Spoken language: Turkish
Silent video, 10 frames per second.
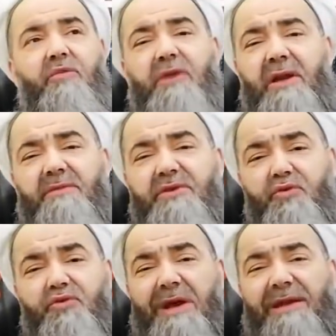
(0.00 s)
Bunların hepsi
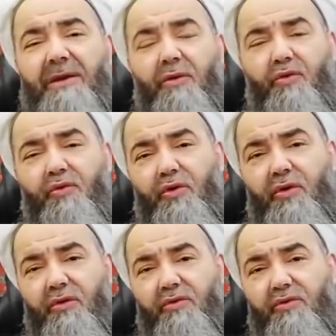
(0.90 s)
yüzer kere
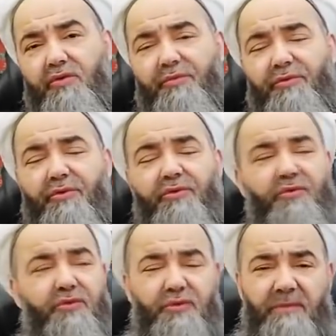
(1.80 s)
okunuyor. Sübhun
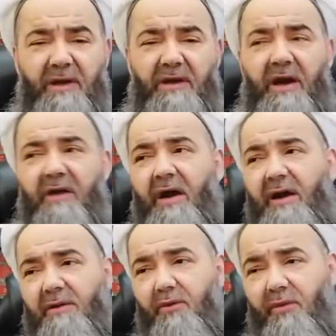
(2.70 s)
Kuddüs var, Ya
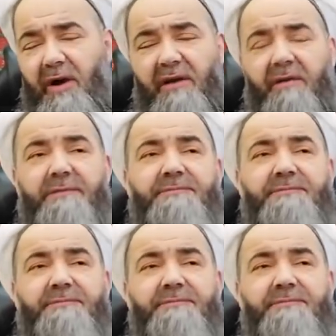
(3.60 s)
Haliku var.